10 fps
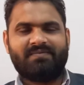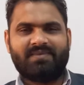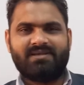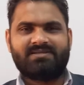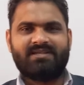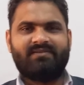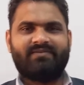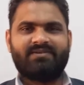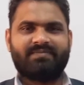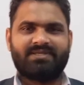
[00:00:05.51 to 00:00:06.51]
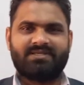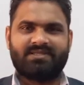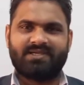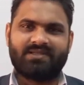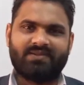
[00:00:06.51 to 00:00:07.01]
माई सेल्फ इज
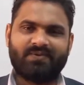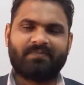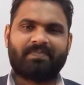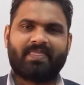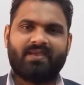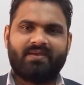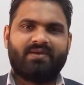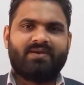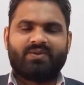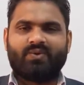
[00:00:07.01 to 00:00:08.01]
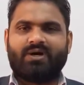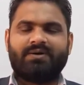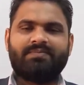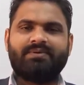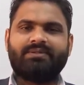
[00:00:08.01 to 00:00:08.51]
मंजीत यादव तो
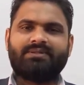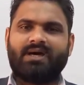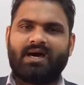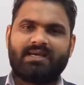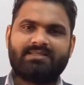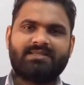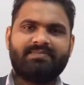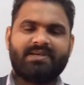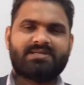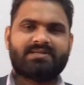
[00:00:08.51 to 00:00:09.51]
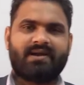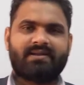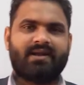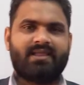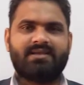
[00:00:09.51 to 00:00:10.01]
अब आज से मैं
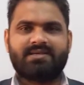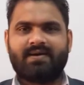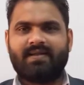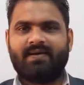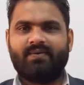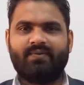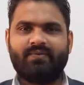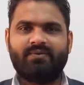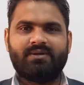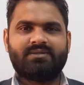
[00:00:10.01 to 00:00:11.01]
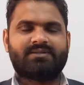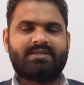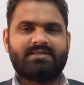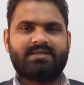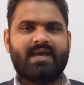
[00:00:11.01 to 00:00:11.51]
स्टार्ट करने जा रहा हूँ
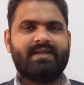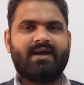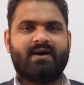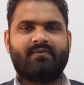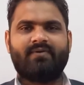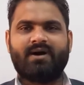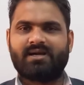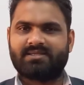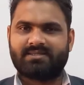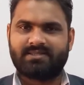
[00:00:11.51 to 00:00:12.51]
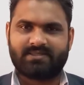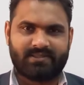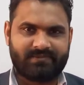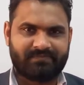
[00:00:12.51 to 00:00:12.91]
डिज़ाइन ऑफ आरसीसी